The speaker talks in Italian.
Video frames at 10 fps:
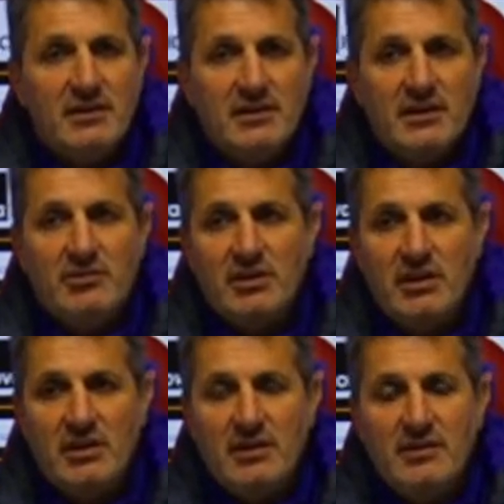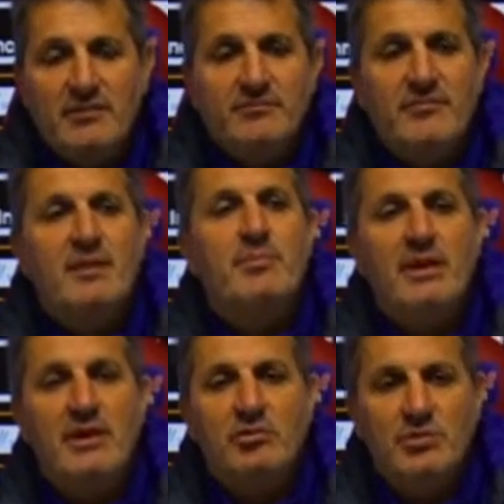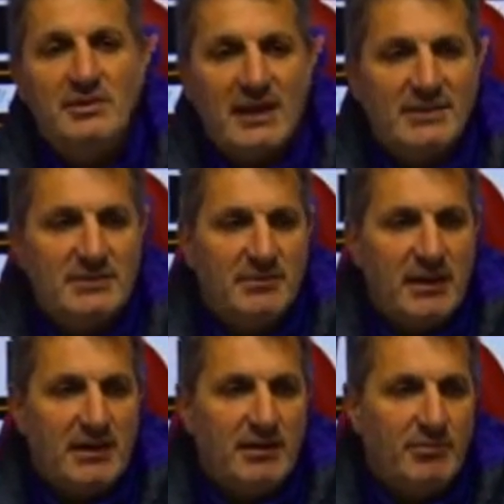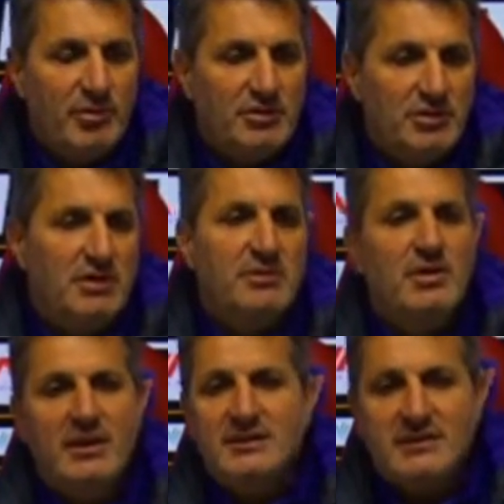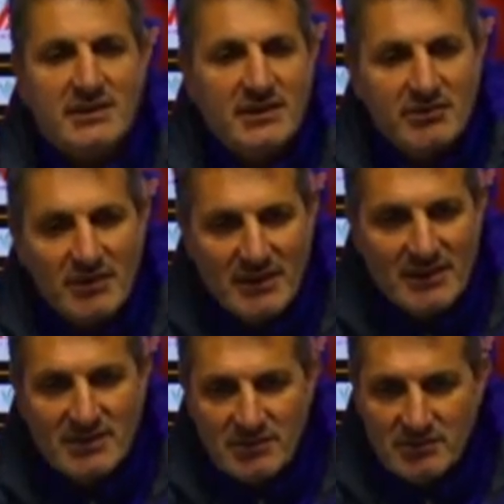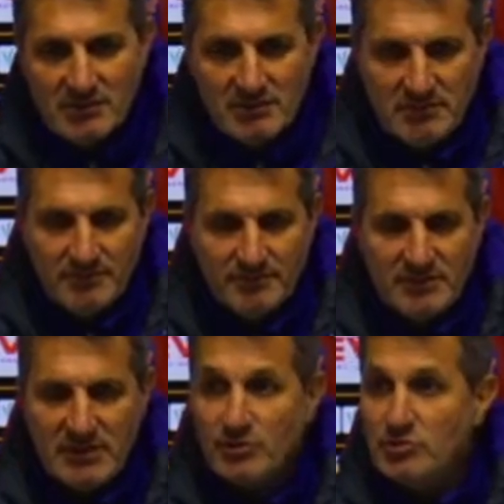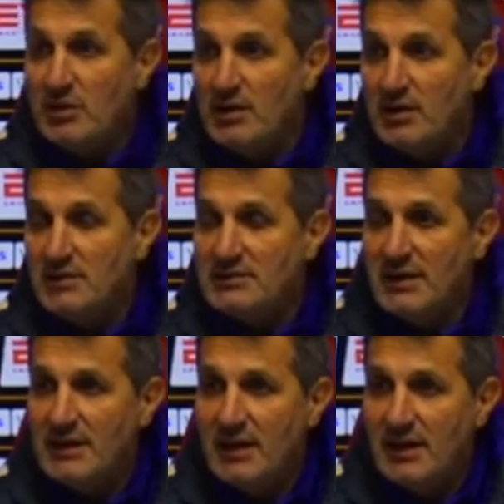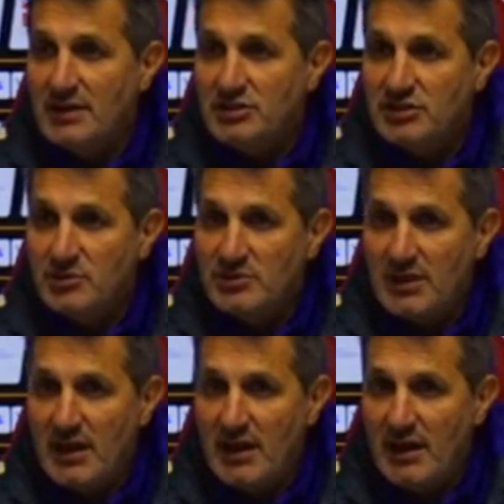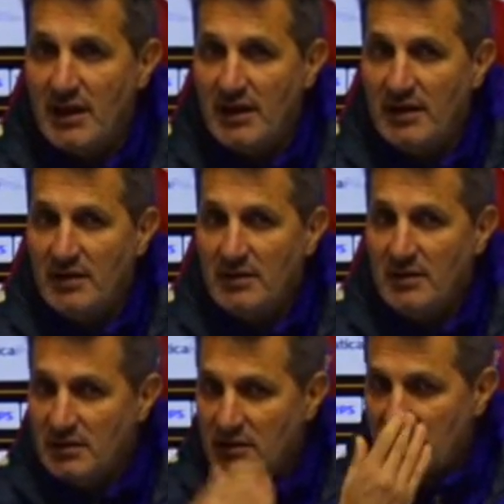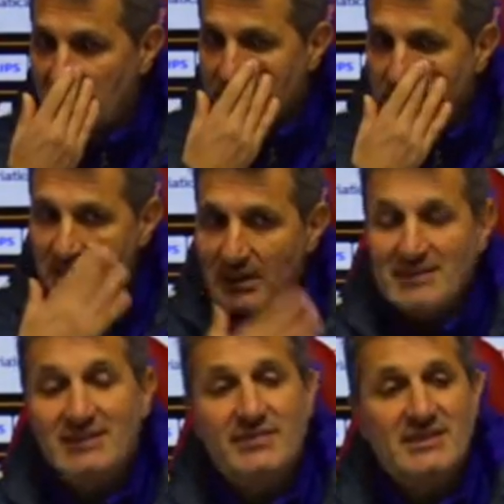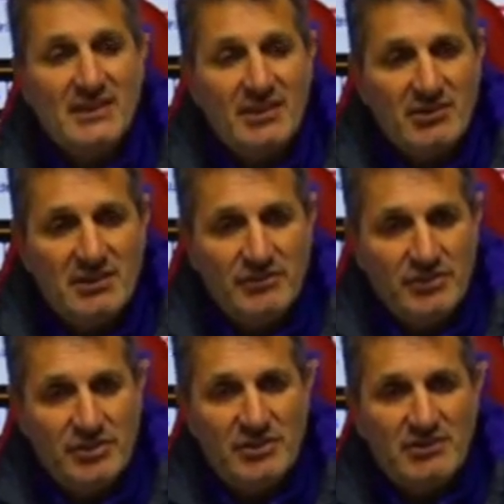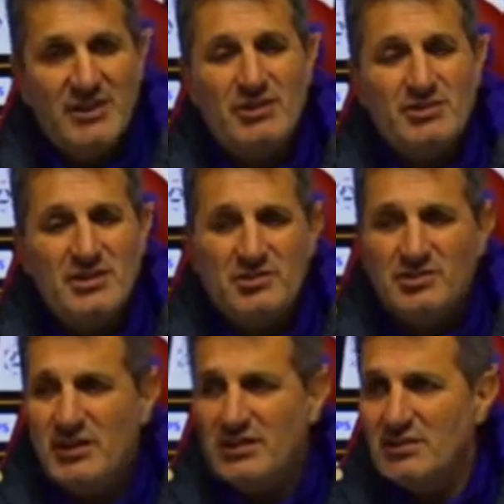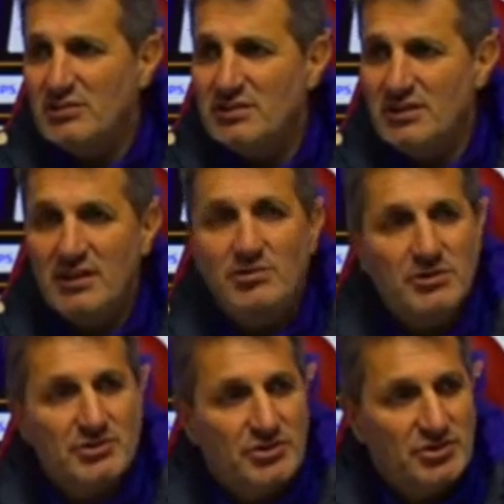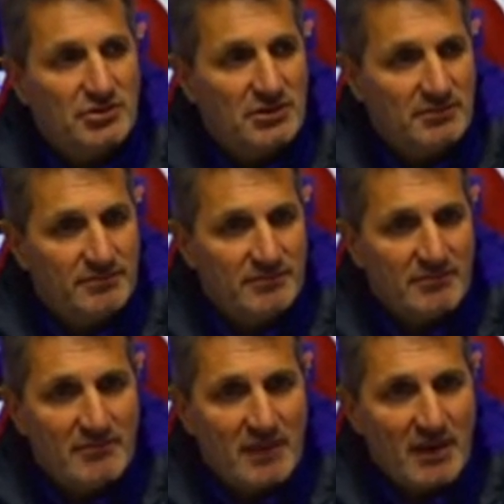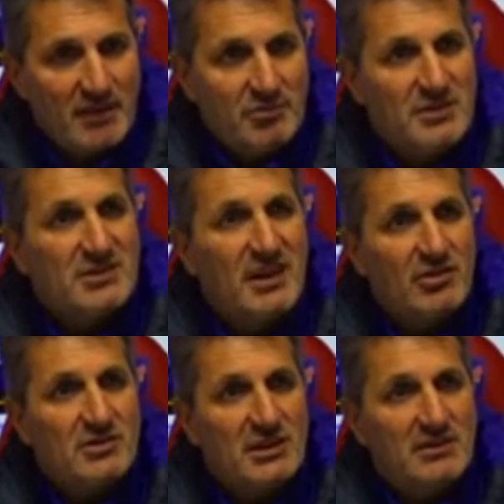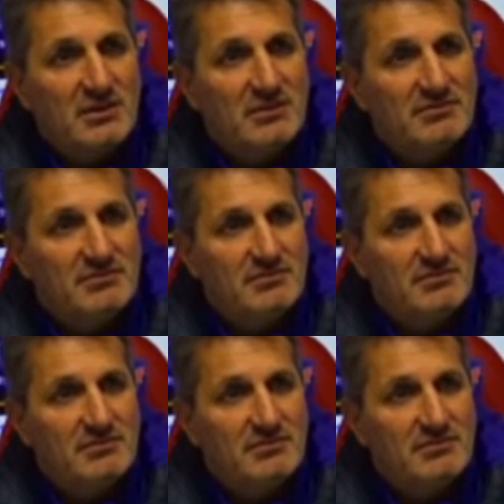credo che per alcuni tratti manca un po' di equilibrio, anche se credo che adesso siamo su una strada che ci porterà, ci porterà alla salvezza, che non è difficile, non è così scontata da ottenere in questo girone. Questa è la cosa che